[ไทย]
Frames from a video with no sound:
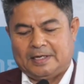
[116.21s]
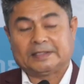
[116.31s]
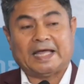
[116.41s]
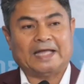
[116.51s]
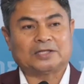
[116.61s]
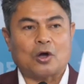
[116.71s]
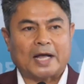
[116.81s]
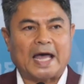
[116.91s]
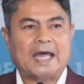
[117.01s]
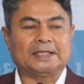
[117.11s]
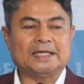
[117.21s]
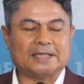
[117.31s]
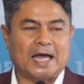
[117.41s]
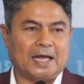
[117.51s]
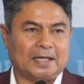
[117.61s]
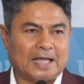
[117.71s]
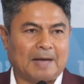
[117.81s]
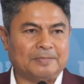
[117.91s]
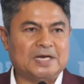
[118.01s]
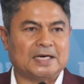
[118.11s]
แต่ต้องการที่จะ
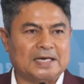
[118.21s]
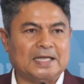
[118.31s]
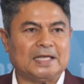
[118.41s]
ทำเรื่องนี้